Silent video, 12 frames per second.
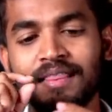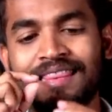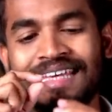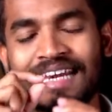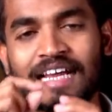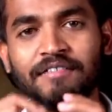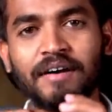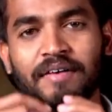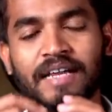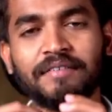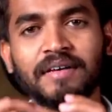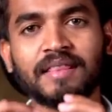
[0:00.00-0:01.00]
திரவ
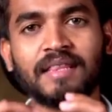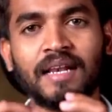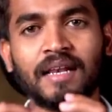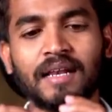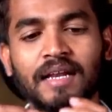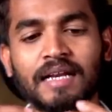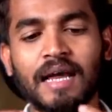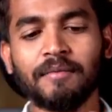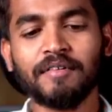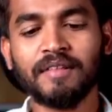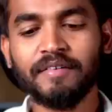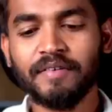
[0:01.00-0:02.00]
வடிவத்தில்
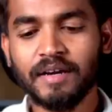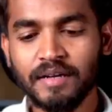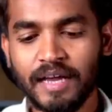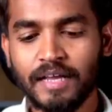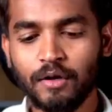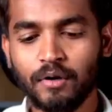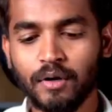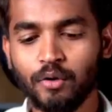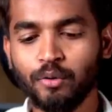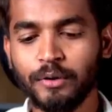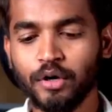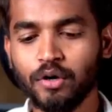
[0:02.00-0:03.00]
நாம் வந்து வெறும் கையில்
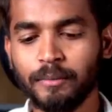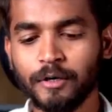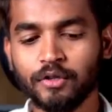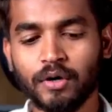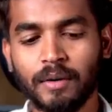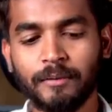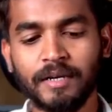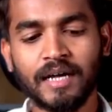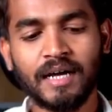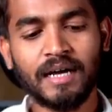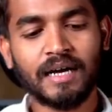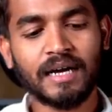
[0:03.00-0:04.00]
உபயோகப்படுத்துகிறோம்
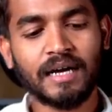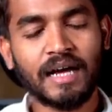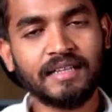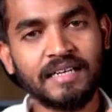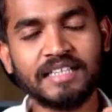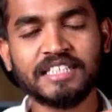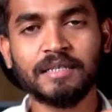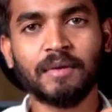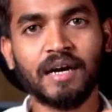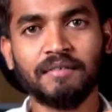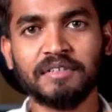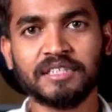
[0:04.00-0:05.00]
அப்படின்னா அது
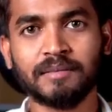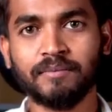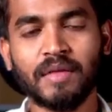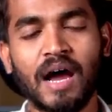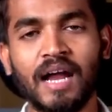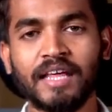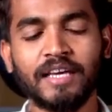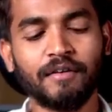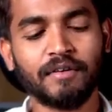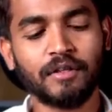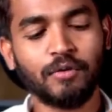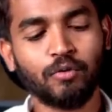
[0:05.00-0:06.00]
நிச்சயமாக விஷம் ஆலையே
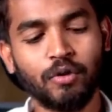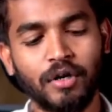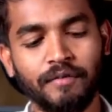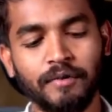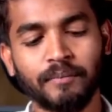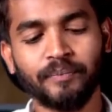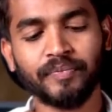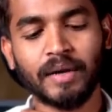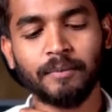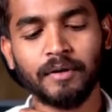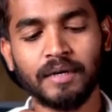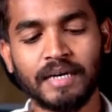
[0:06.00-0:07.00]
வந்து கொன்று விடும்
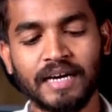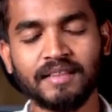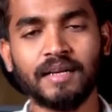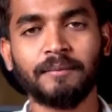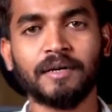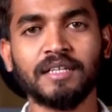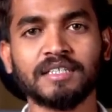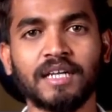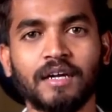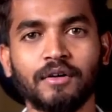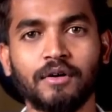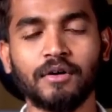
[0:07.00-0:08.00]
அப்போ நெகத்தில்
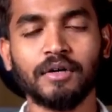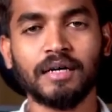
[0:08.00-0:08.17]
பட்டுச்சுனாலோ